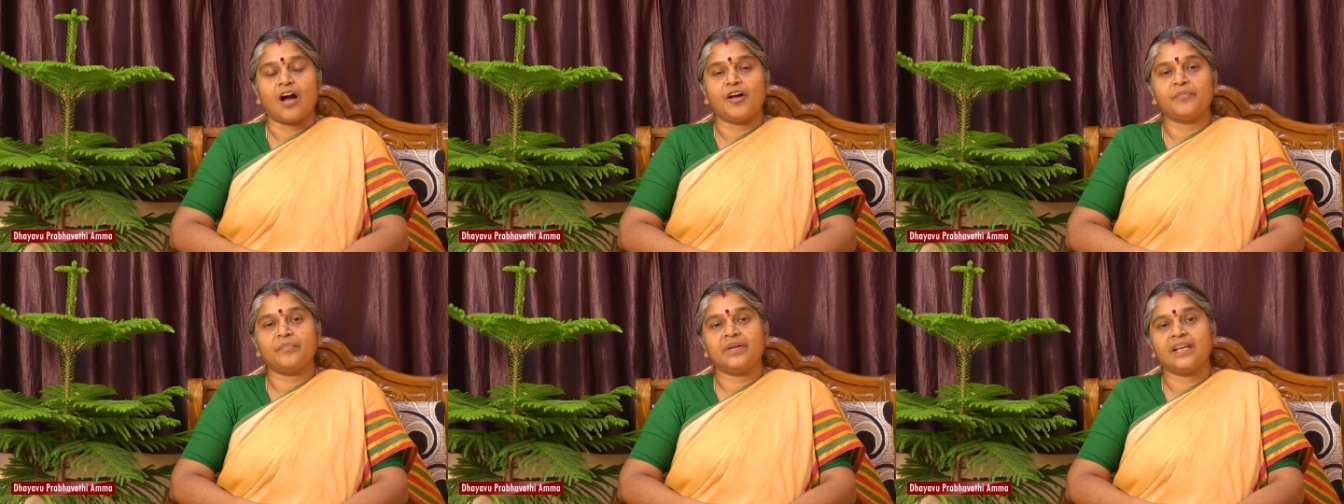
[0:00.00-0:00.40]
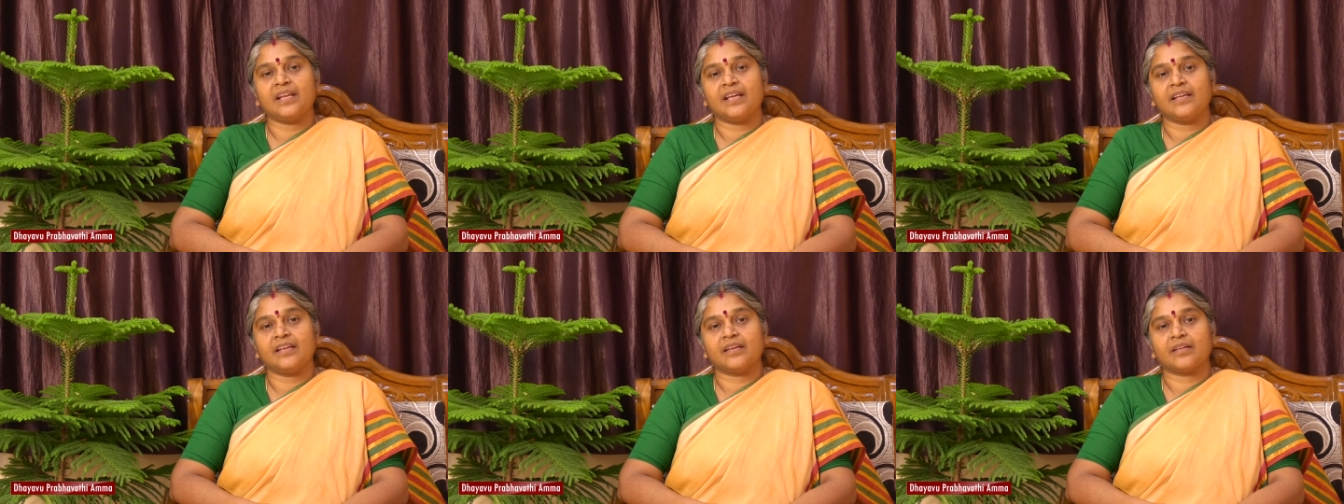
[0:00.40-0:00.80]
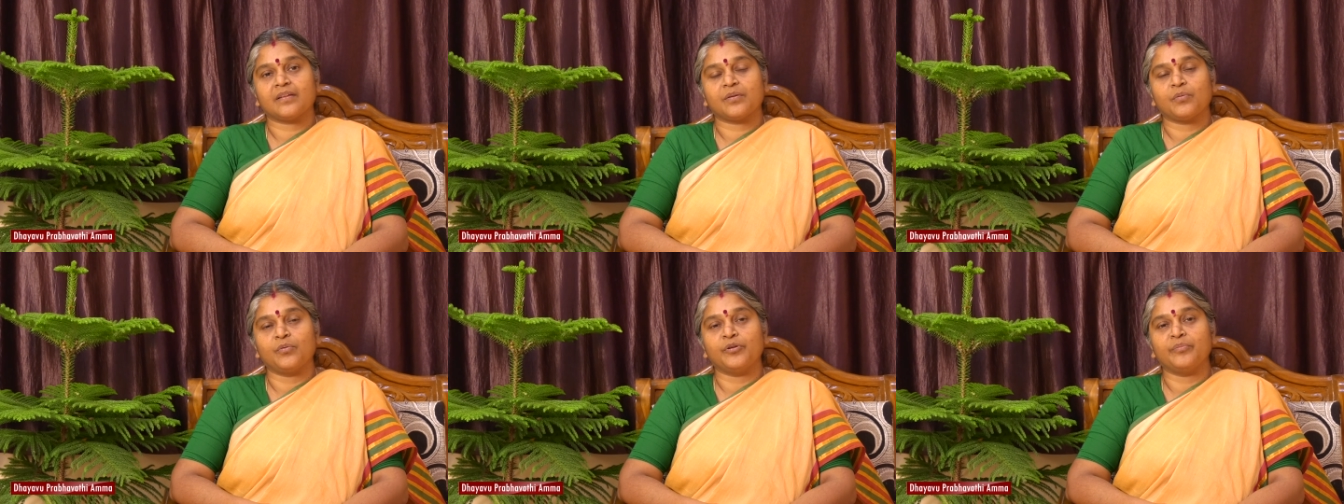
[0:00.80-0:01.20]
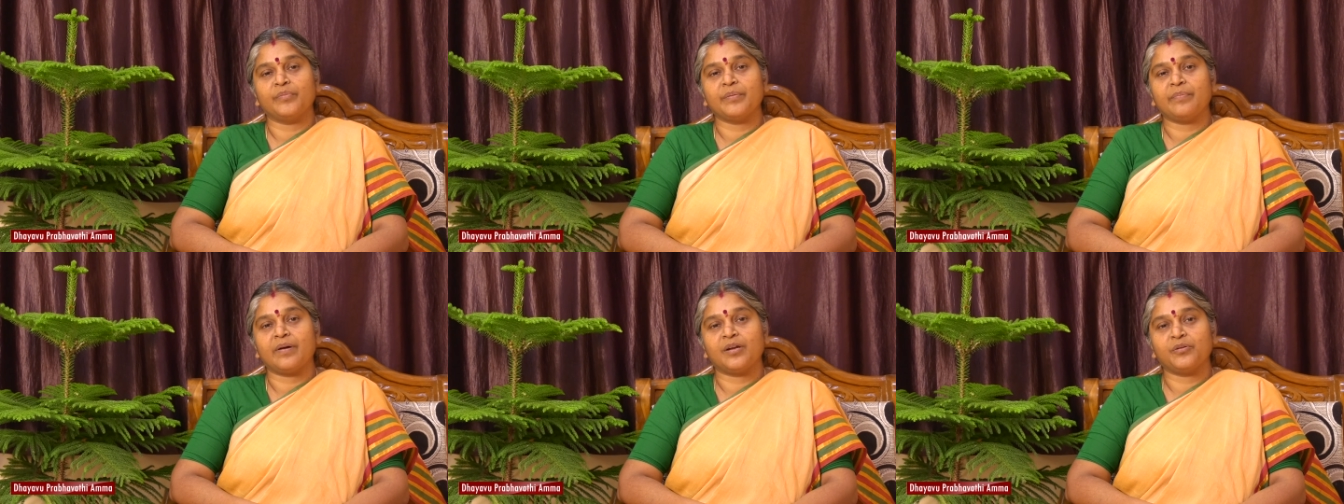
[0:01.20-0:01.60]
ஆண்மநேய
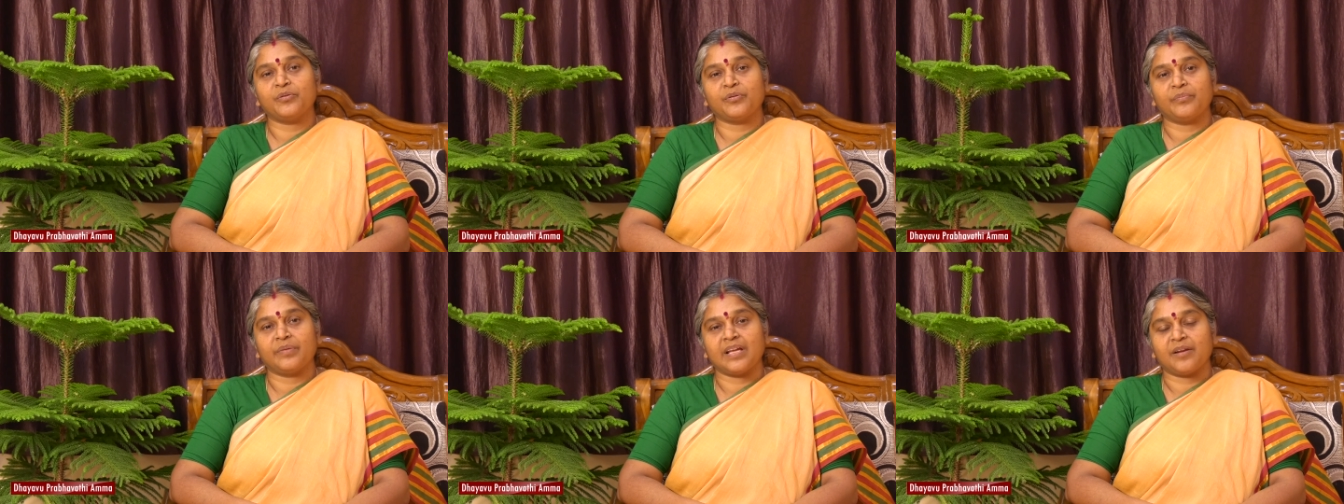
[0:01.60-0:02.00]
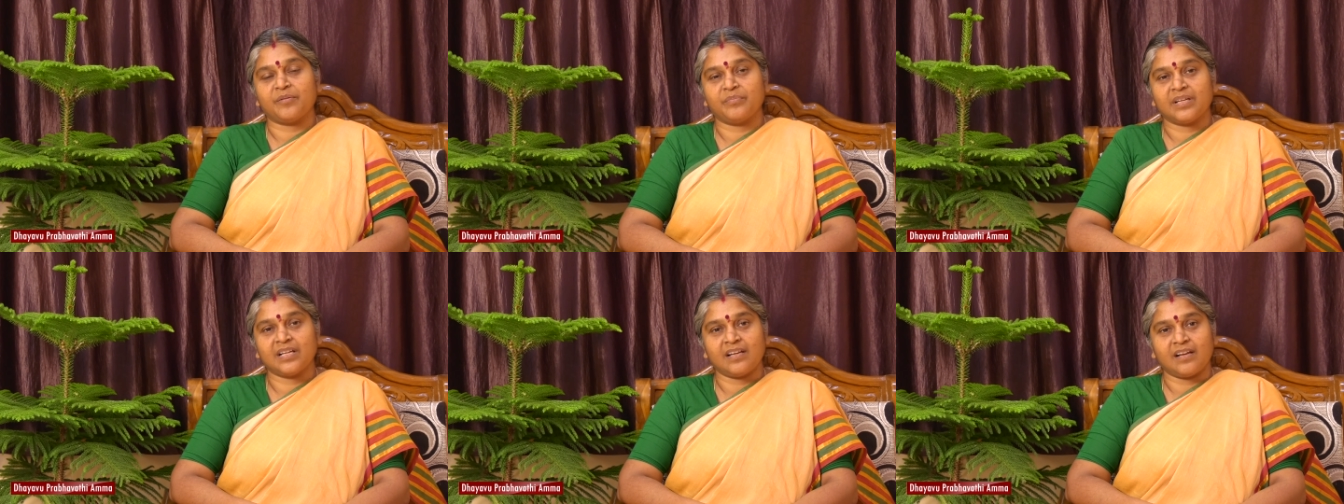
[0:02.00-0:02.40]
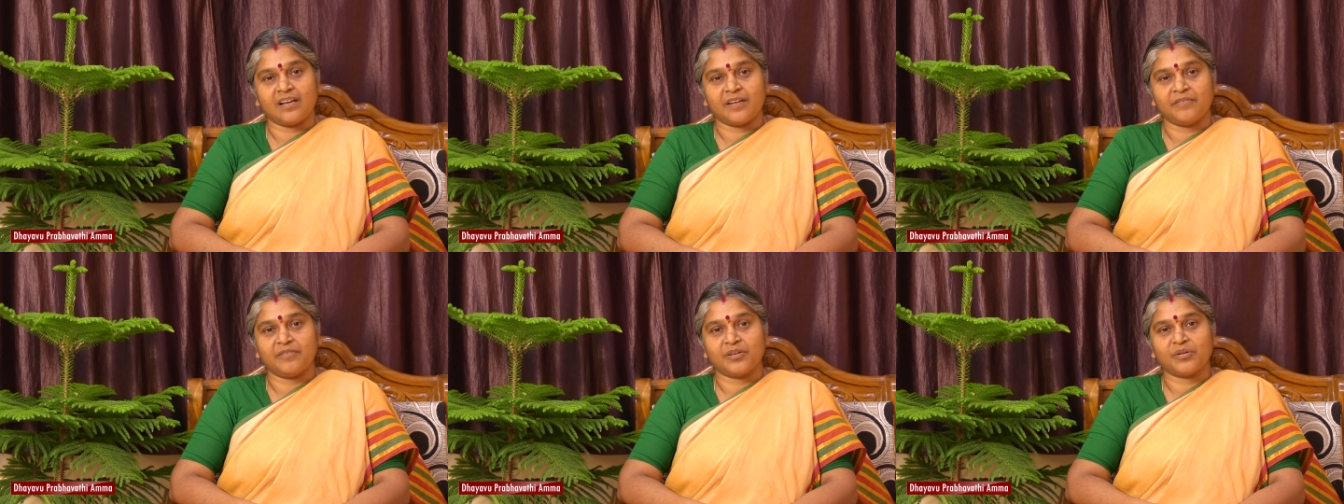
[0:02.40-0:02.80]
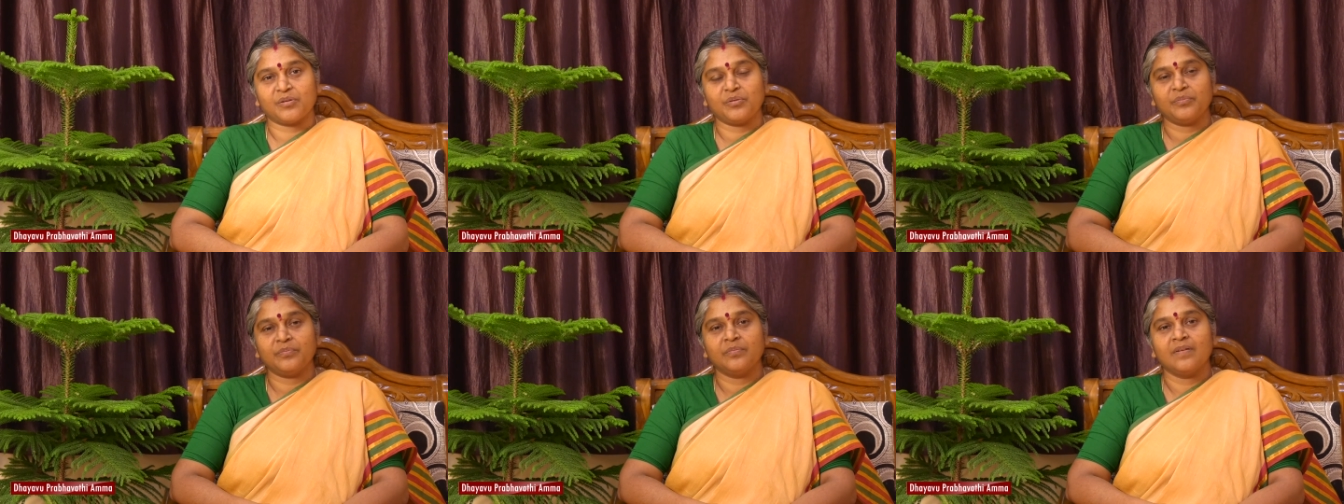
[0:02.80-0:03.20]
ஒருமைப்பாட்டுரிமை அன்பர்கள்
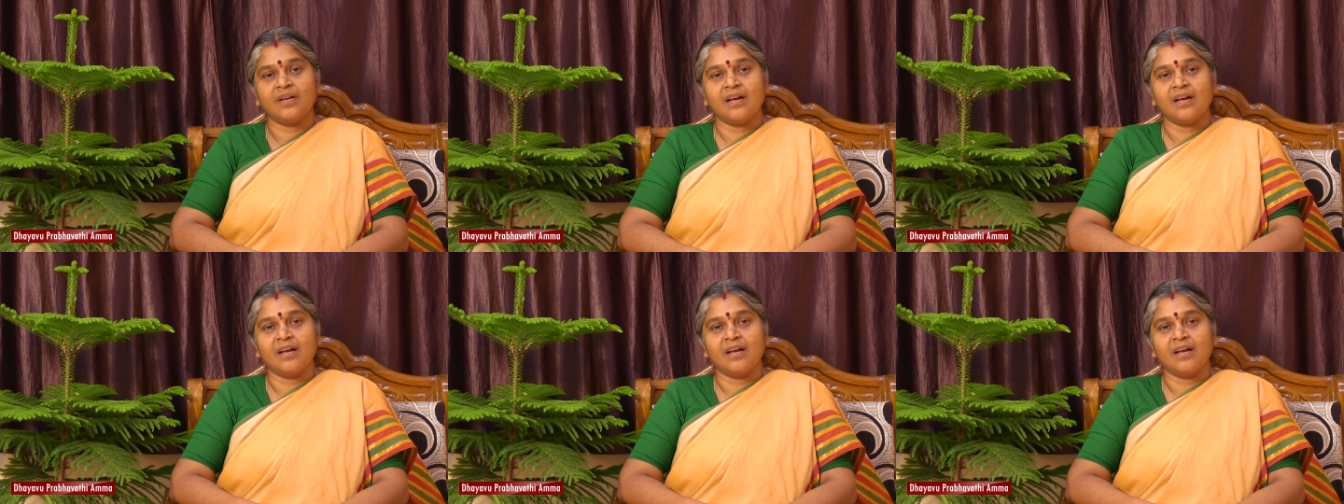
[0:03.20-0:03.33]
அனைவருக்கும்